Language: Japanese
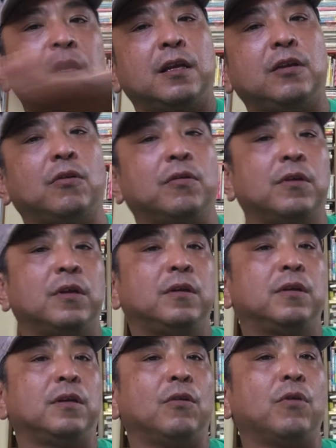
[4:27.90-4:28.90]
けど
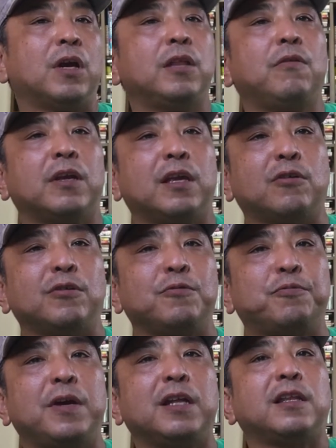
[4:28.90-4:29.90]
お金は逆に
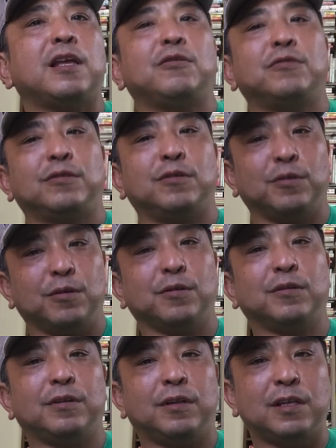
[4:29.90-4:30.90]
増えていくとい
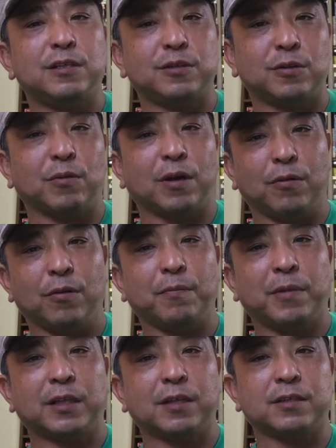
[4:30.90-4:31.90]
う利子とかを
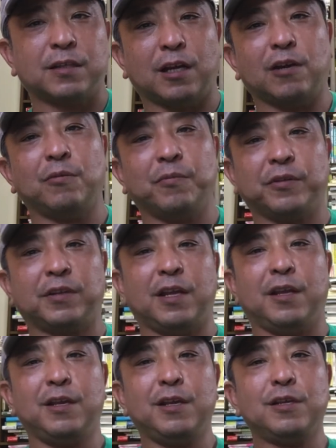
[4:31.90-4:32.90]
また力を持っ
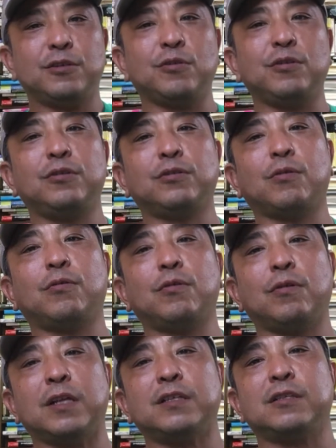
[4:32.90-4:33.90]
てそういうとこ
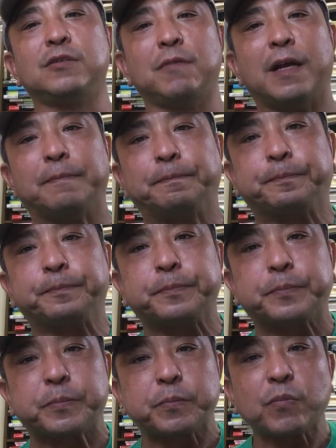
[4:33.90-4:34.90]
ろが実は
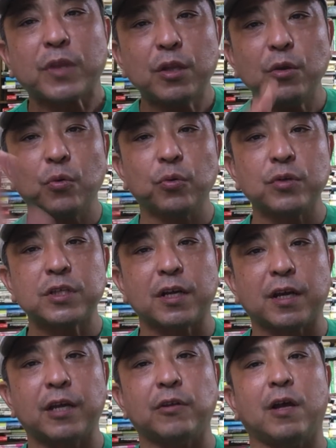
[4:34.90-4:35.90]
この社
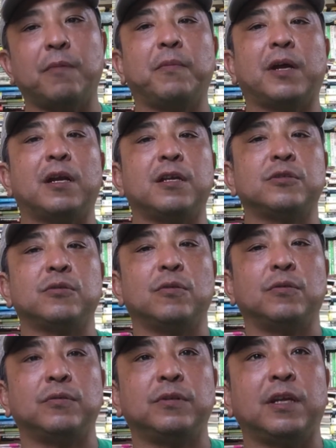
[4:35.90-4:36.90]
会のアンバランスを
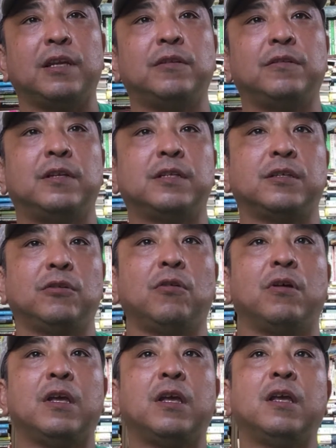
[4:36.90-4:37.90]
生んでいるんですけ
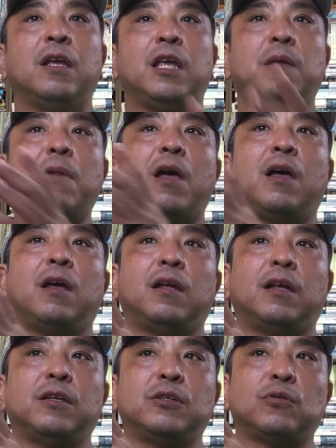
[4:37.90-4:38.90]
ど今
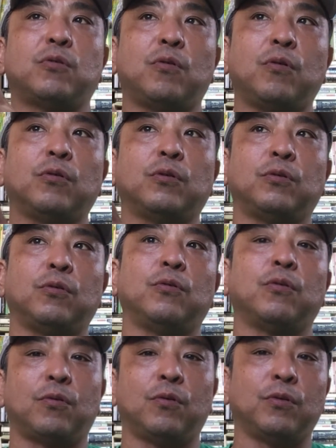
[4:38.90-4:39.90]
そこをどう
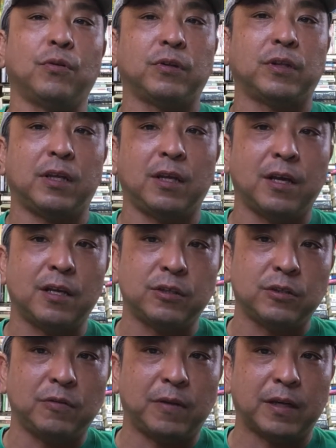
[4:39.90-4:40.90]
のこうのって批判
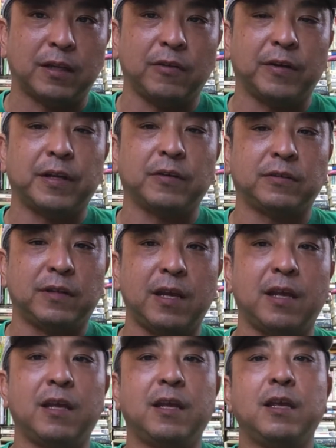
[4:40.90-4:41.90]
するわけではなく
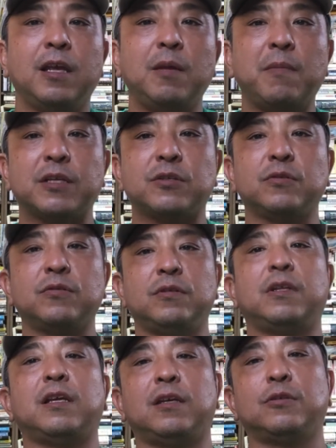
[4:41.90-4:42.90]
て今すぐ
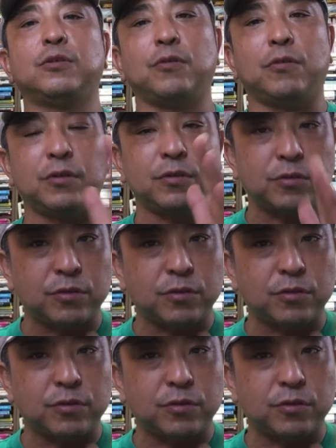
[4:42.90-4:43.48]
でその